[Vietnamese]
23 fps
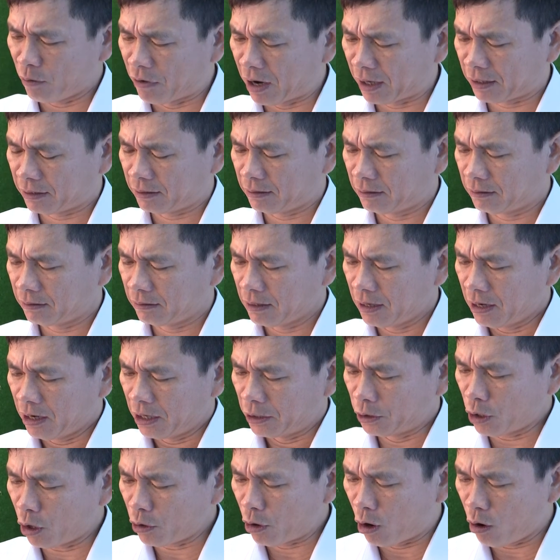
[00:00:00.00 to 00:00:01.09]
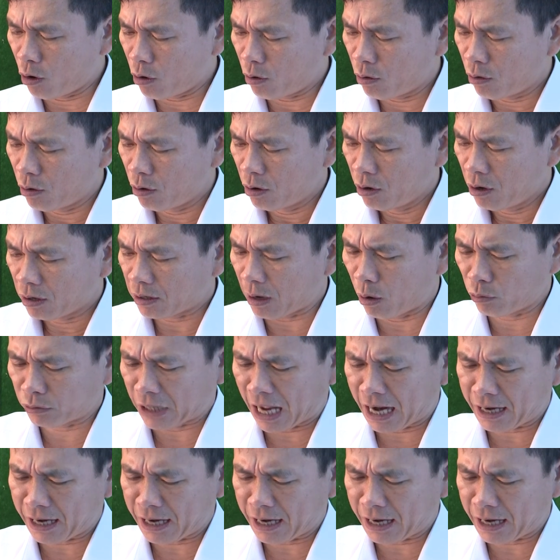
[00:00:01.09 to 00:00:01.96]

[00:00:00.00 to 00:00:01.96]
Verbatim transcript: từ ngày 16 đến ngày 22 tháng